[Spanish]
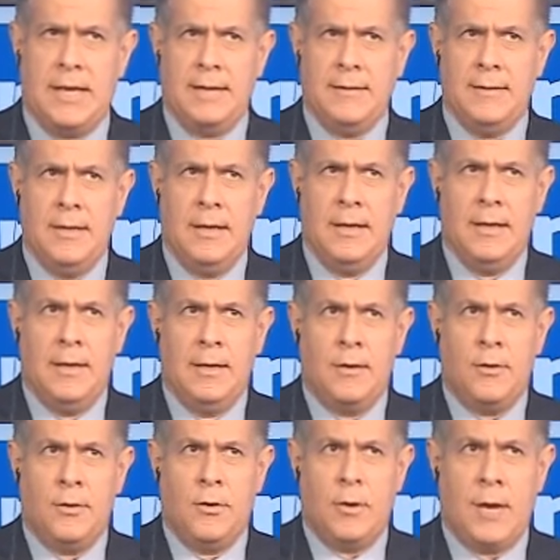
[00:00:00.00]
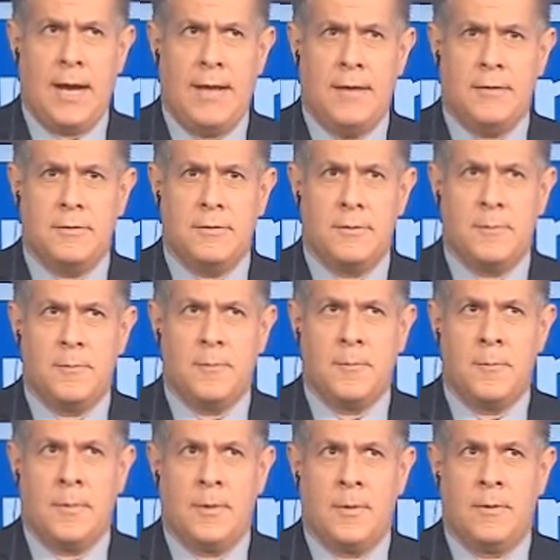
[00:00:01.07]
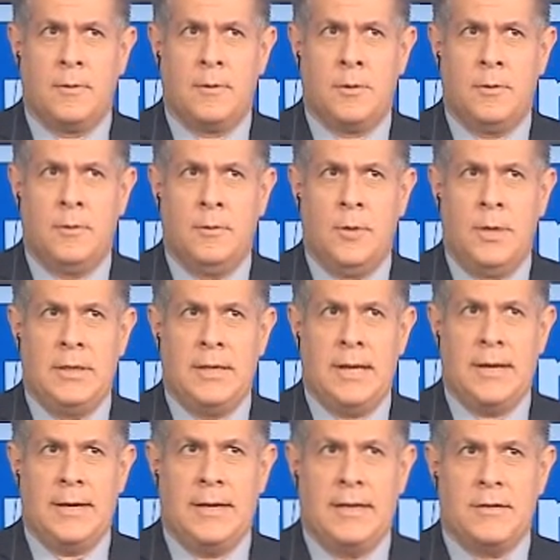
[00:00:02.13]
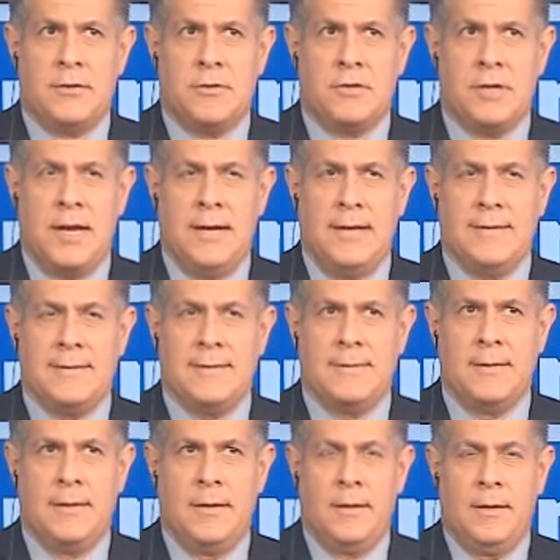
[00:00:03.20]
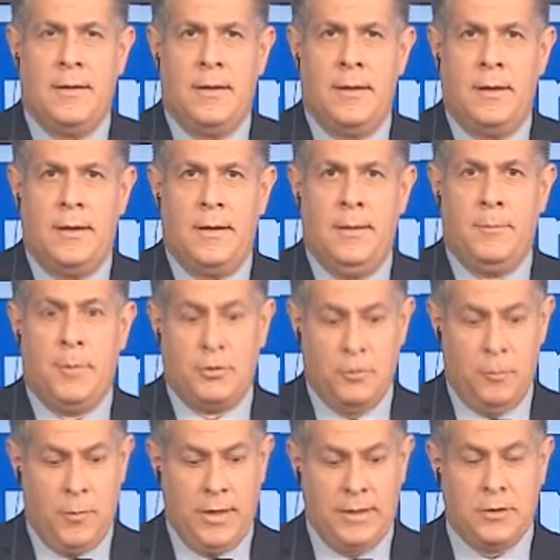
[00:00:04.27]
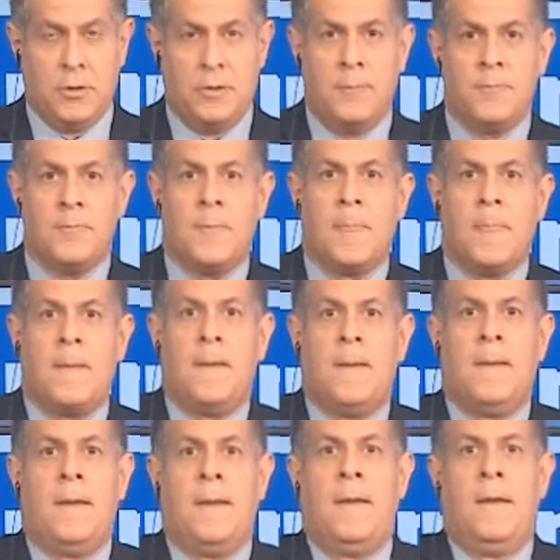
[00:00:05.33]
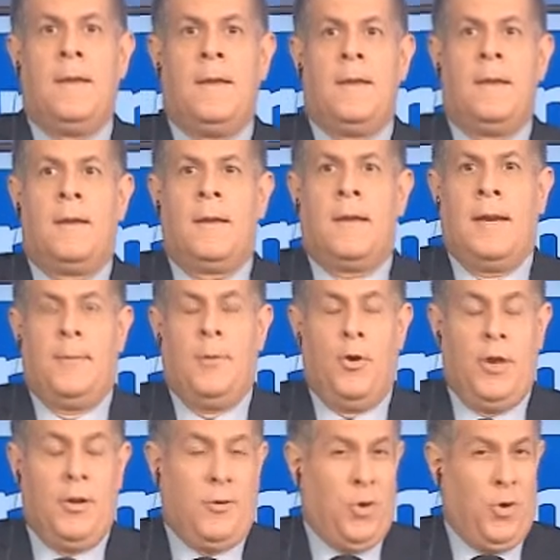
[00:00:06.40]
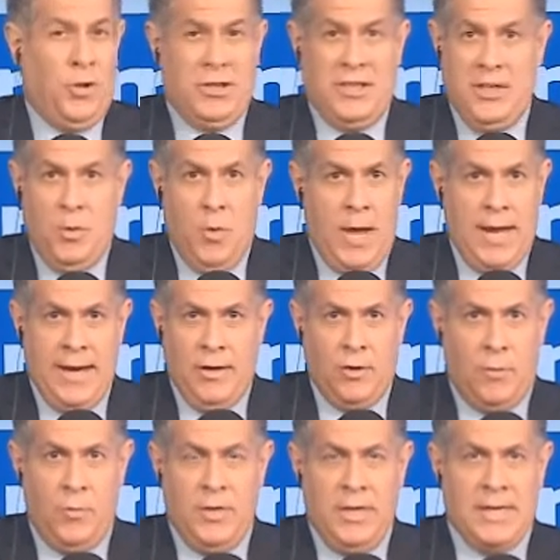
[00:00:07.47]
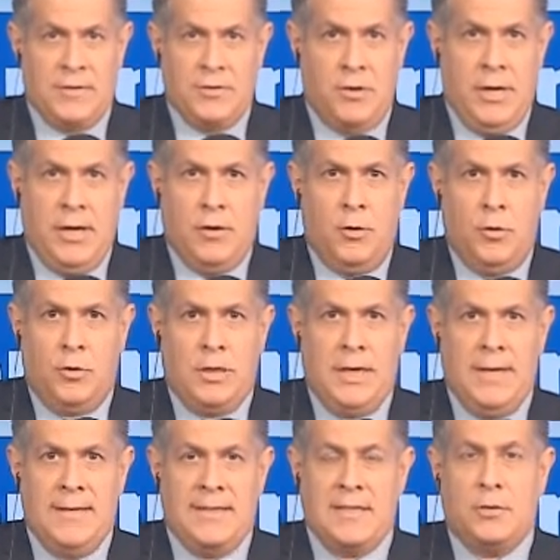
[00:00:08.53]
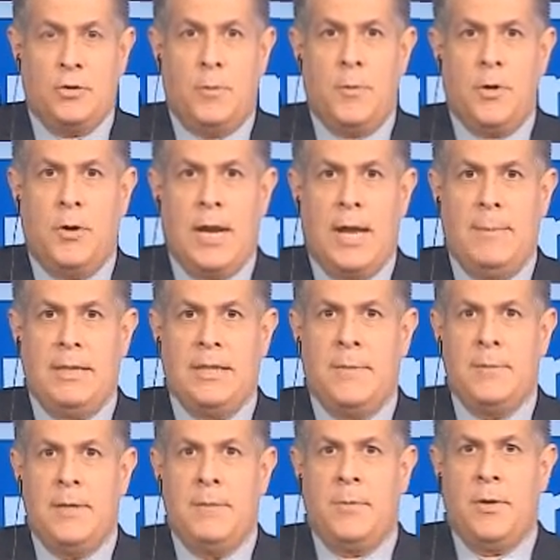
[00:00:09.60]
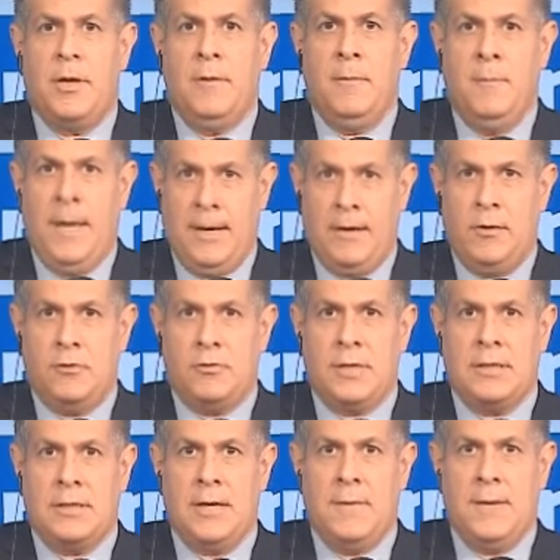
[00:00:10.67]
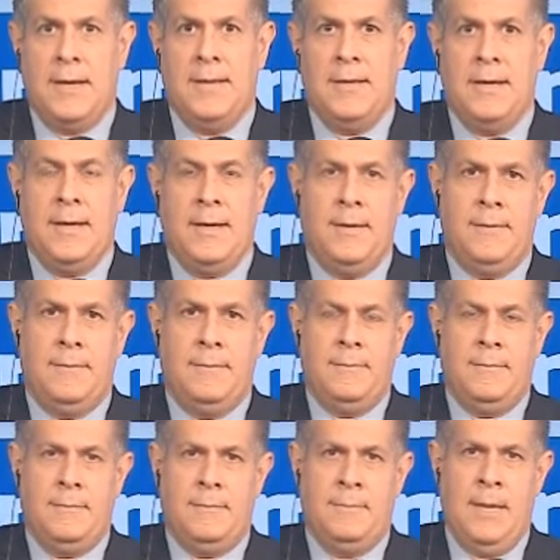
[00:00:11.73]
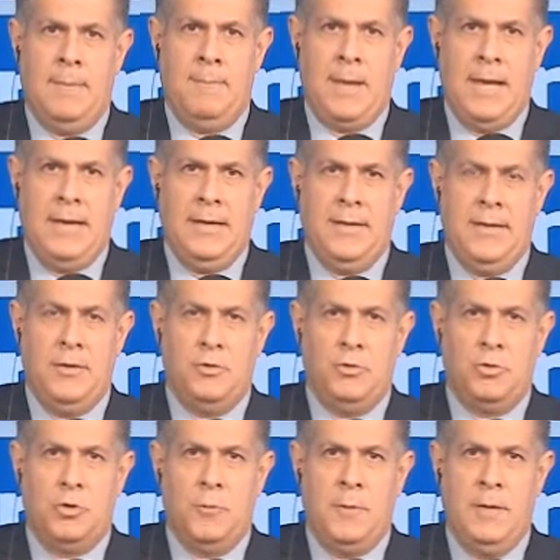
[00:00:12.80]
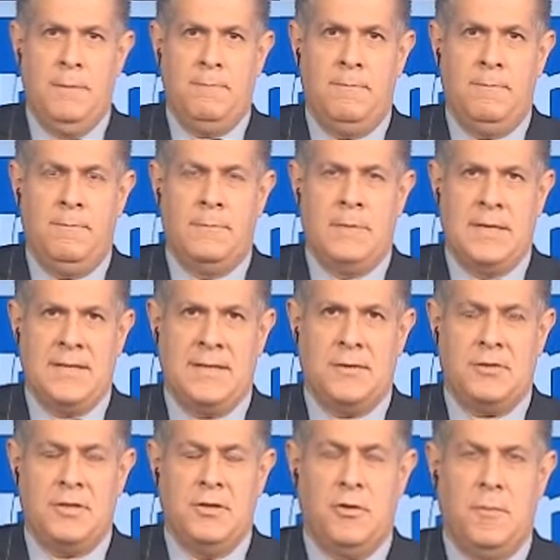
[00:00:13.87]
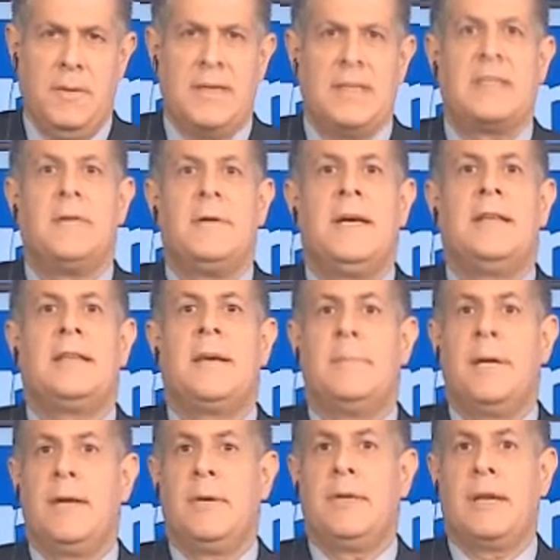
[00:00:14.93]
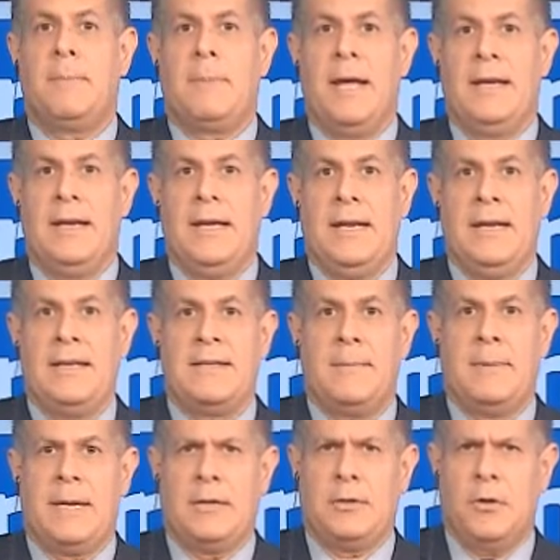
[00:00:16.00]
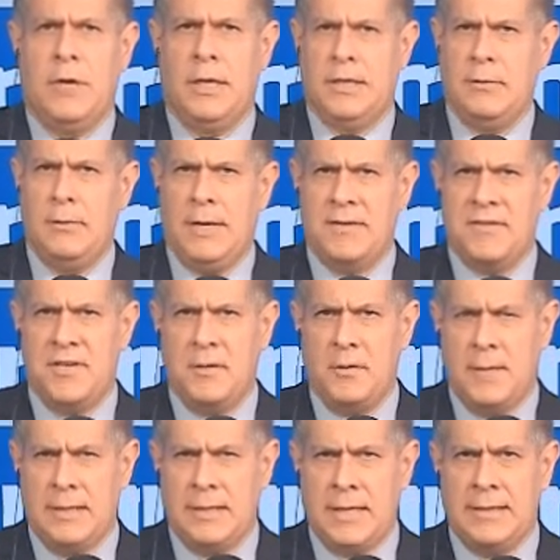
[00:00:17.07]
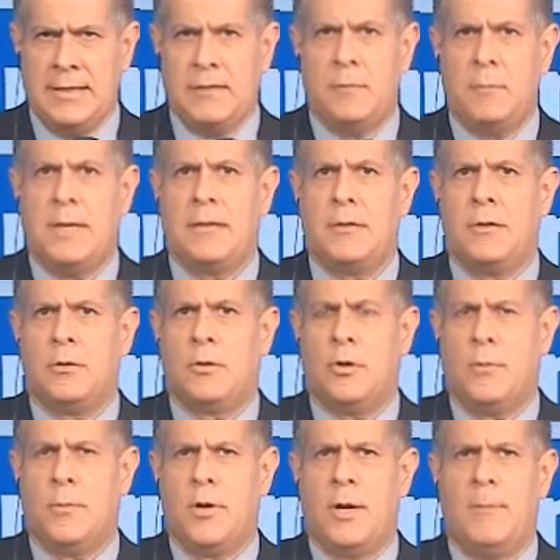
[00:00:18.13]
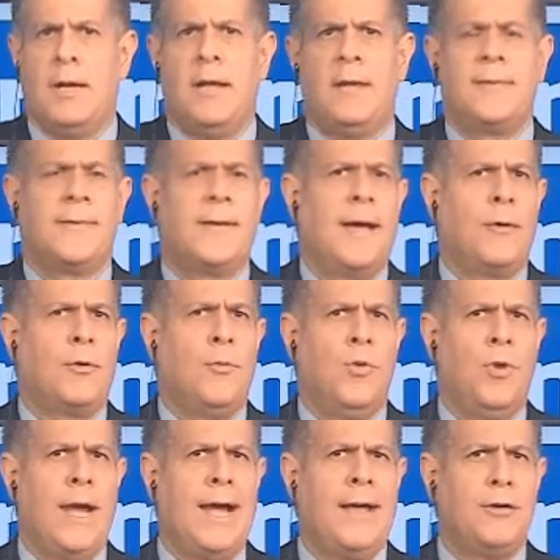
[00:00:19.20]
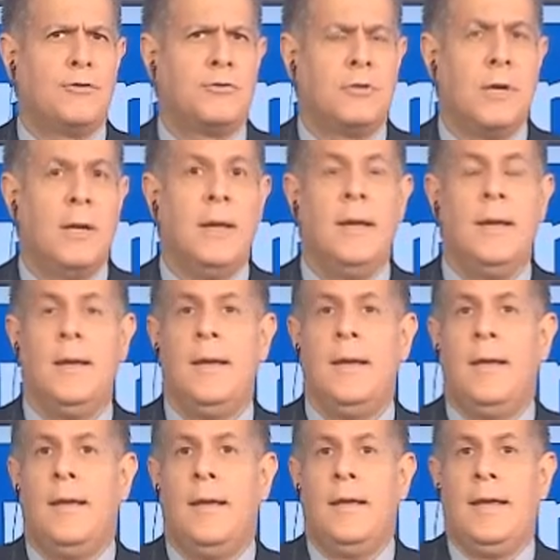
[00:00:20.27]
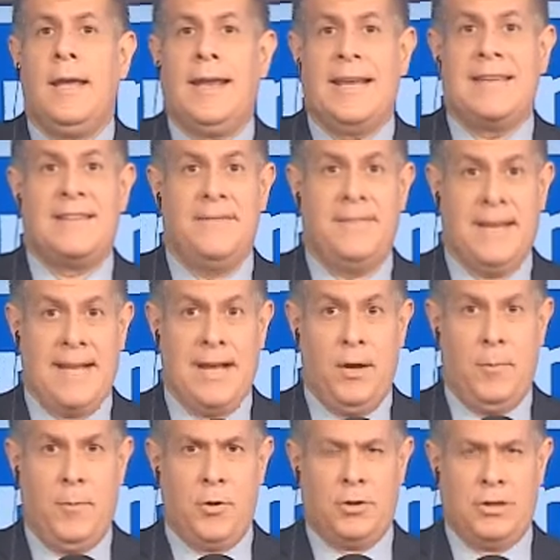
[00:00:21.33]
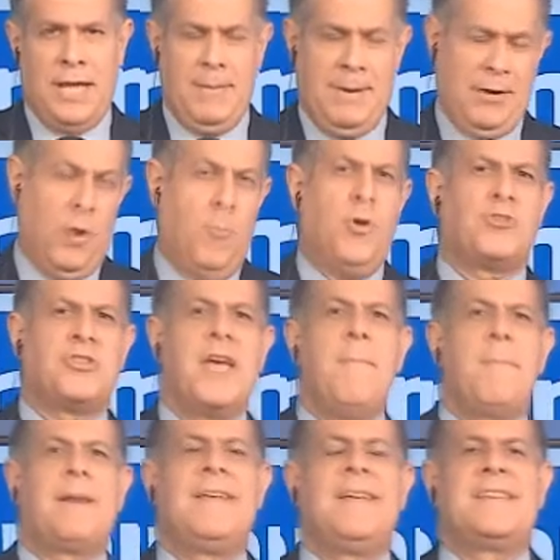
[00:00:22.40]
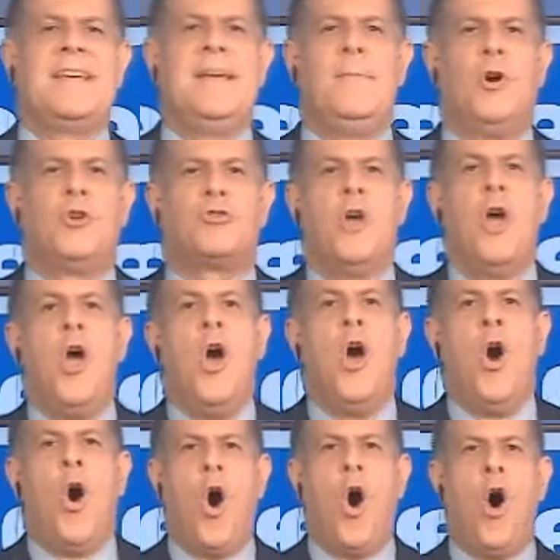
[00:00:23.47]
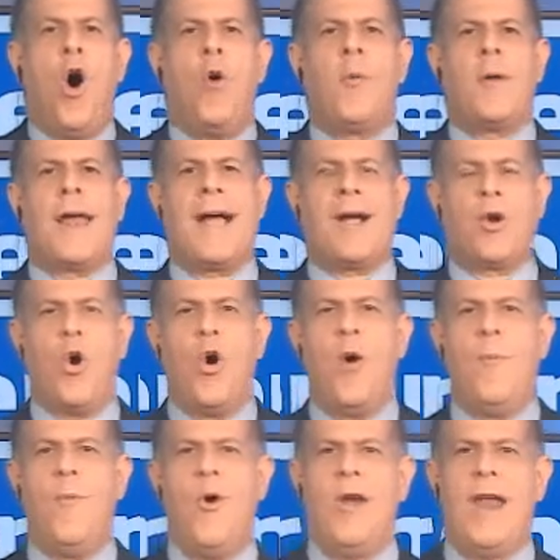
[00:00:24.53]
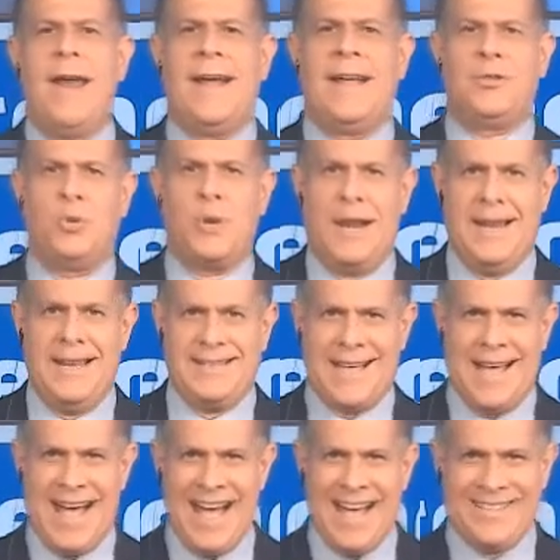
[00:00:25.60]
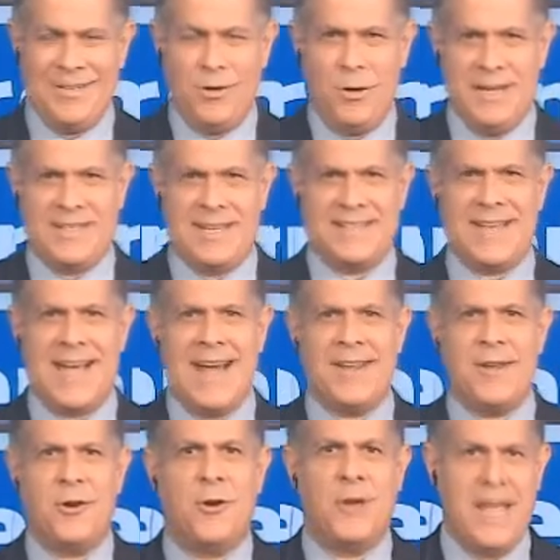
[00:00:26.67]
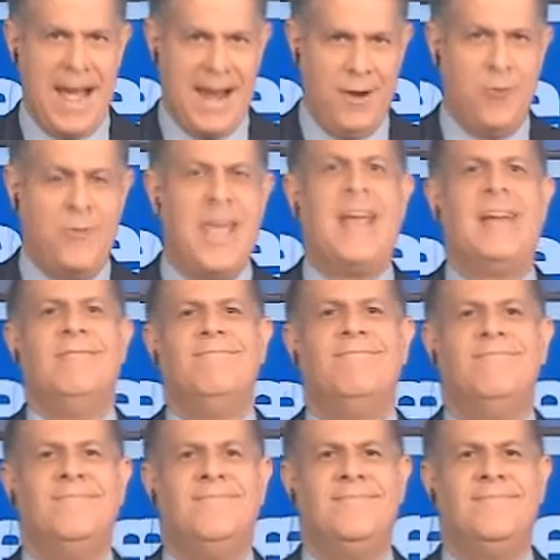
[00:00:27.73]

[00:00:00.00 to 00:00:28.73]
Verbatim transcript: están colocados nuestras redes sociales. Y por supuesto, queremos continuar en comunicaciones con ustedes. Estos programas también pueden verlos a través de la página de YouTube de 305 Media TV, también en nuestra página Gerencia para Todos, que tiene un archivo bastante completo de todos los programas acumulados y clasificados por temas. Como siempre decimos, obra como la naturaleza, haz lo necesario y hazlo bien.